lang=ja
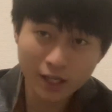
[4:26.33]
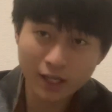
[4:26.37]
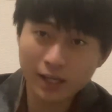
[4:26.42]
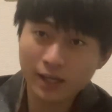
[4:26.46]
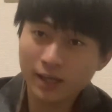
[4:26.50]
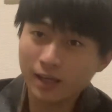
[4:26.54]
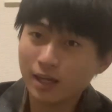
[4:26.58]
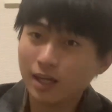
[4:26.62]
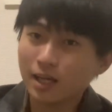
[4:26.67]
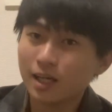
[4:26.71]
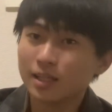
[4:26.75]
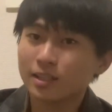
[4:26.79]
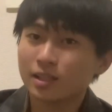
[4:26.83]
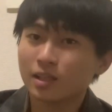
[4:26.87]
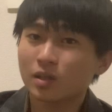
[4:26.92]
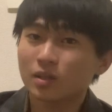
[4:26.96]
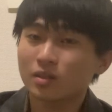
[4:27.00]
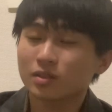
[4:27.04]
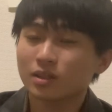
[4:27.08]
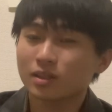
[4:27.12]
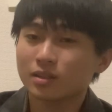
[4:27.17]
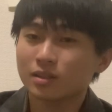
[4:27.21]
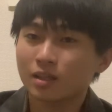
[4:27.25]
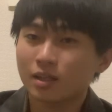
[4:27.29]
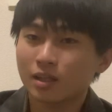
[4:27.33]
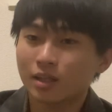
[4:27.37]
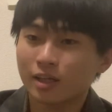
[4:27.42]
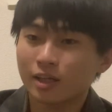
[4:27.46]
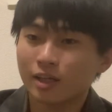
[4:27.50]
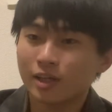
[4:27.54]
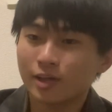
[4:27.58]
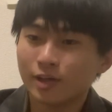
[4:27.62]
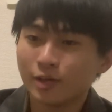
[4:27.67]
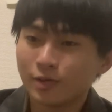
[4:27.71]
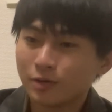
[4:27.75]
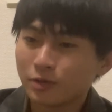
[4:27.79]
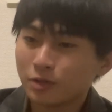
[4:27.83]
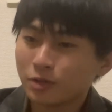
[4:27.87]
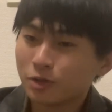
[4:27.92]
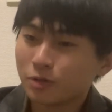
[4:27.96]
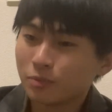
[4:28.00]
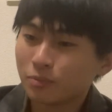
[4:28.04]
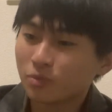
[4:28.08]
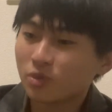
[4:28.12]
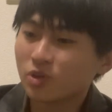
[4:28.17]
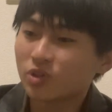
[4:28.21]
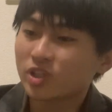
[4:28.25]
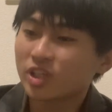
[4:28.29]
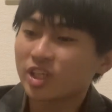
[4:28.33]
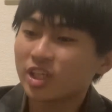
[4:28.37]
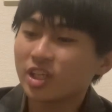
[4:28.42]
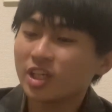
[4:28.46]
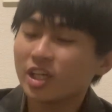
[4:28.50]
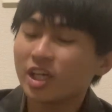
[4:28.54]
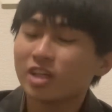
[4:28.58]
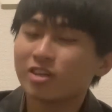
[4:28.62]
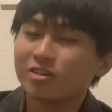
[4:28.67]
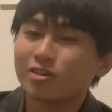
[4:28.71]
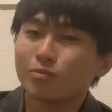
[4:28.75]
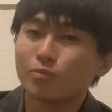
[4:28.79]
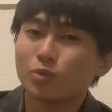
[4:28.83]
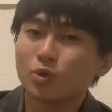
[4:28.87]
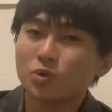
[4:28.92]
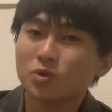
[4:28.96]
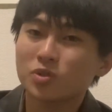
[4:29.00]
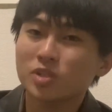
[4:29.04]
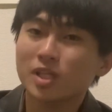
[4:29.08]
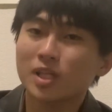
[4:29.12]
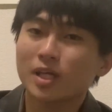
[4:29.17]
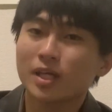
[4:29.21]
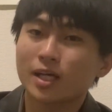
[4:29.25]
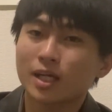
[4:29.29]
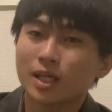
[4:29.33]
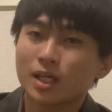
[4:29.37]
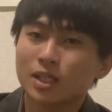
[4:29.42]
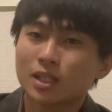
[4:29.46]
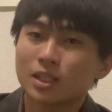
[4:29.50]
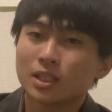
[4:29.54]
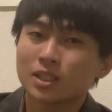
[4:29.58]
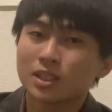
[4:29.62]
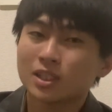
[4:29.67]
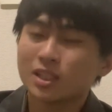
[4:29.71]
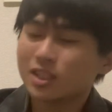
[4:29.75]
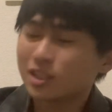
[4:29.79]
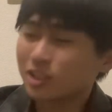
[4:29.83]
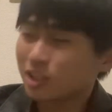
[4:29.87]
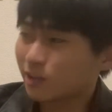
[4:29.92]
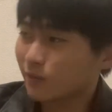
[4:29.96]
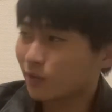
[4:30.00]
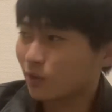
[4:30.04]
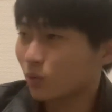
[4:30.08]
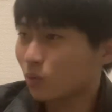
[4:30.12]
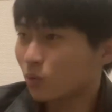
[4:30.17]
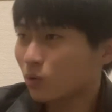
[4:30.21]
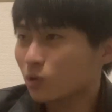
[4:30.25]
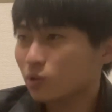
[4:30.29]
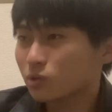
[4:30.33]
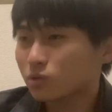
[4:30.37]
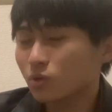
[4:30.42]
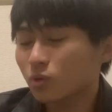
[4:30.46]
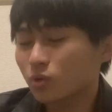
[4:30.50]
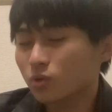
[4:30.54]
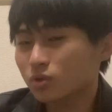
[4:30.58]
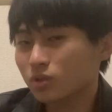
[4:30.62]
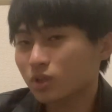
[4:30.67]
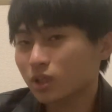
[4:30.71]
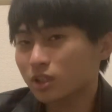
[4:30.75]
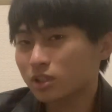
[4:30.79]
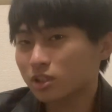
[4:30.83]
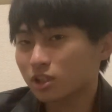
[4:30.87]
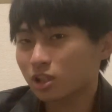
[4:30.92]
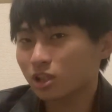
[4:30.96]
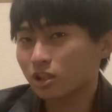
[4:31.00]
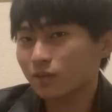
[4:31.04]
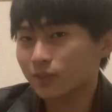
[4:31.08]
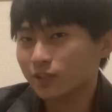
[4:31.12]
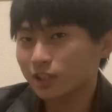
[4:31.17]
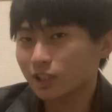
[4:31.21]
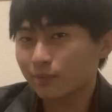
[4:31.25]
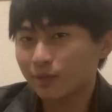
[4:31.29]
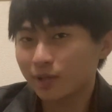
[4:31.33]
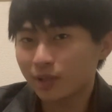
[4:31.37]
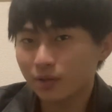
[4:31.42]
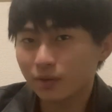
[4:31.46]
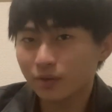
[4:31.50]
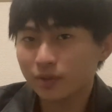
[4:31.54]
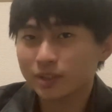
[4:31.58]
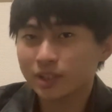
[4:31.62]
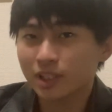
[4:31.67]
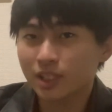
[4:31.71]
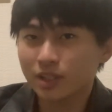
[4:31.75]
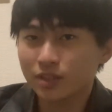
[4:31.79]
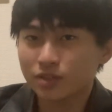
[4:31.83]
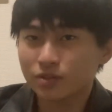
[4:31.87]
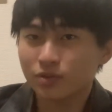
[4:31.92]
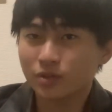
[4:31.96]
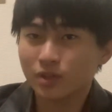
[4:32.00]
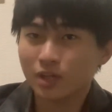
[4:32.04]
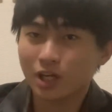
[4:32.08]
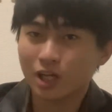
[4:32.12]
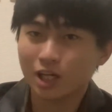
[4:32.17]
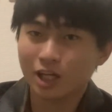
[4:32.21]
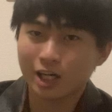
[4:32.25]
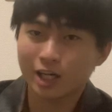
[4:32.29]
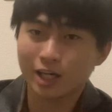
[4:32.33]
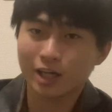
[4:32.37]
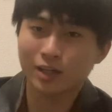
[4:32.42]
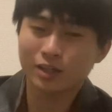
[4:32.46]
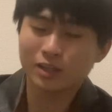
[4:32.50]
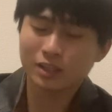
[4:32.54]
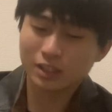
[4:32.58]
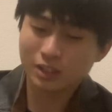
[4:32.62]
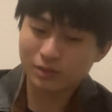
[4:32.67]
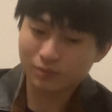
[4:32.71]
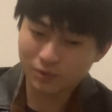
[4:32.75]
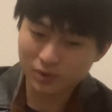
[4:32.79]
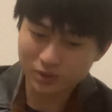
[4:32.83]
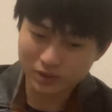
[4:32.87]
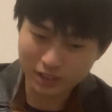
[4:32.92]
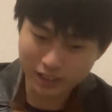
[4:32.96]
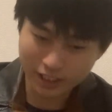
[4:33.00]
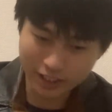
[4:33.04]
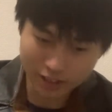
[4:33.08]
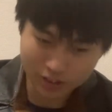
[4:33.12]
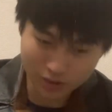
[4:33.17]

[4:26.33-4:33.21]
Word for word: 部屋が汚くなったらね、もう綺麗には戻せないから。で、あと大掃除とかするのはさ、めんどくさいでしょ。だから、もう最